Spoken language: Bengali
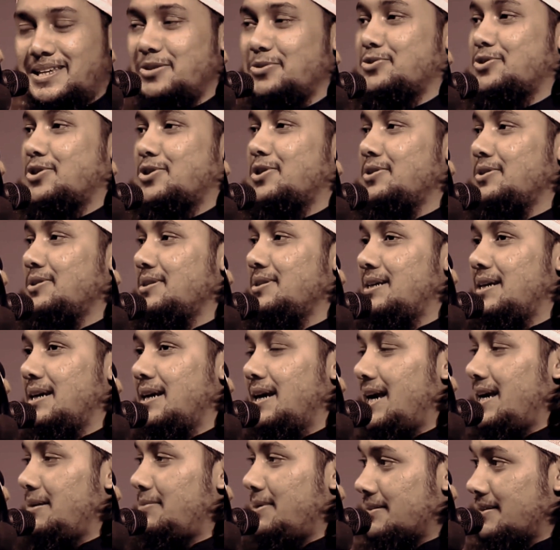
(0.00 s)
কি উত্তর
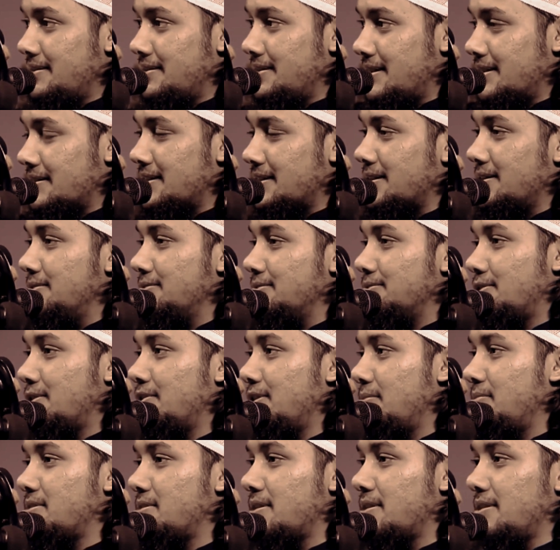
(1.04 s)
এই ব্যক্তির দিকে তাকাও
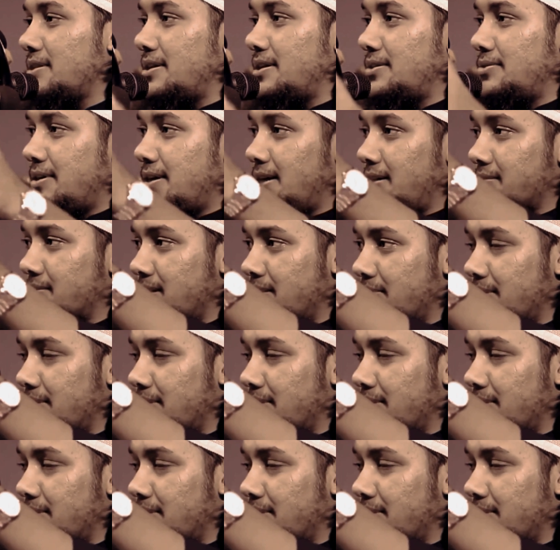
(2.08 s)
তখন নবী সাল্লাহ আলী